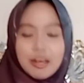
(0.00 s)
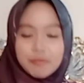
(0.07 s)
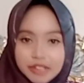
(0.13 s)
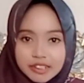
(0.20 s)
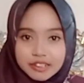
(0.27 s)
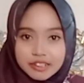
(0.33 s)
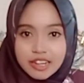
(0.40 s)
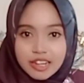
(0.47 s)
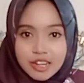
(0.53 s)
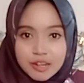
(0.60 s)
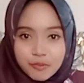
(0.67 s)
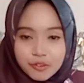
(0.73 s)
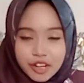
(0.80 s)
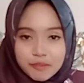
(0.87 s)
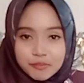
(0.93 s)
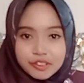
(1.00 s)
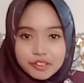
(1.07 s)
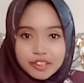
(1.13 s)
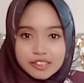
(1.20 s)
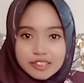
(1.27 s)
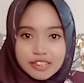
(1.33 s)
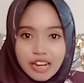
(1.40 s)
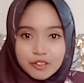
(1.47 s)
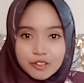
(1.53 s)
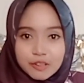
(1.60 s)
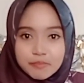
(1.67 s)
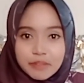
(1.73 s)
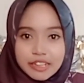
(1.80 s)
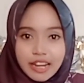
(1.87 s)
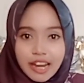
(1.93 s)
amin mudah-mudahan selalu
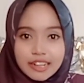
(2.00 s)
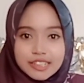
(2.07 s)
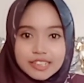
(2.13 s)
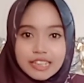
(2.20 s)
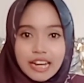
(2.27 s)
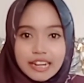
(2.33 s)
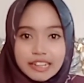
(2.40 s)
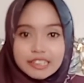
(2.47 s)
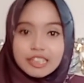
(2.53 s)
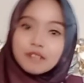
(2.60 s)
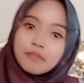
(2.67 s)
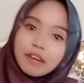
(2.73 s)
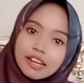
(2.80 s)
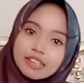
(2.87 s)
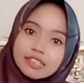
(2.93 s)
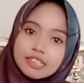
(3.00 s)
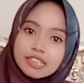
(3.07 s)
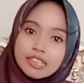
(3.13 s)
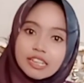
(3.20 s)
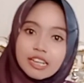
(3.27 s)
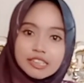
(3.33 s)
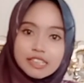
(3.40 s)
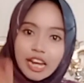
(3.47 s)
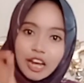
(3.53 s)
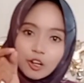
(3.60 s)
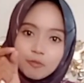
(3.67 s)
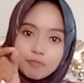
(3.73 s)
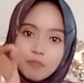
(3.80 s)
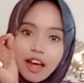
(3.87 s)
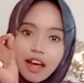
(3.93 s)
diberikan lestari terima kasih
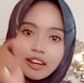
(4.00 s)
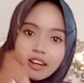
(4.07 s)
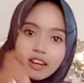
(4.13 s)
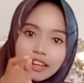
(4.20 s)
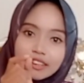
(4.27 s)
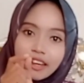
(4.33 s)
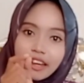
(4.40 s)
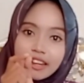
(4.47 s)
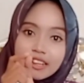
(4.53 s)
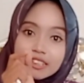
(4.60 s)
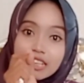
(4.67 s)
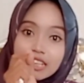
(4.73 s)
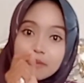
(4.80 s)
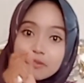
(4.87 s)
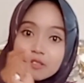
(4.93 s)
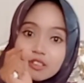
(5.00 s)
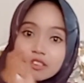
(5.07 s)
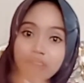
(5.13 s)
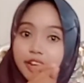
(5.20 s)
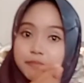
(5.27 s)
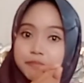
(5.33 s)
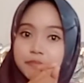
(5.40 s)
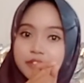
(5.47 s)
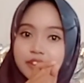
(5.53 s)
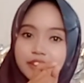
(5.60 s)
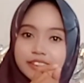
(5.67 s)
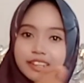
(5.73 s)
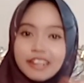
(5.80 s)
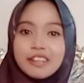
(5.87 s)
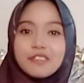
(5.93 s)
jangan lupa like and subscribe
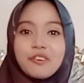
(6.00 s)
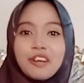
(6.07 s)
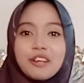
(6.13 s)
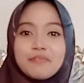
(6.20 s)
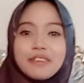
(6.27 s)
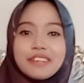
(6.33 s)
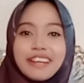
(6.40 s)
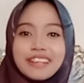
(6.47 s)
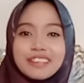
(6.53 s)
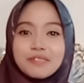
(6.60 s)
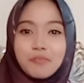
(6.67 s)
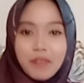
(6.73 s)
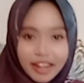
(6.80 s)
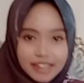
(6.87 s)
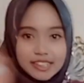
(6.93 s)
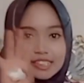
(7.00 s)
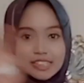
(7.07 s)
dari Kolbinet terima kasih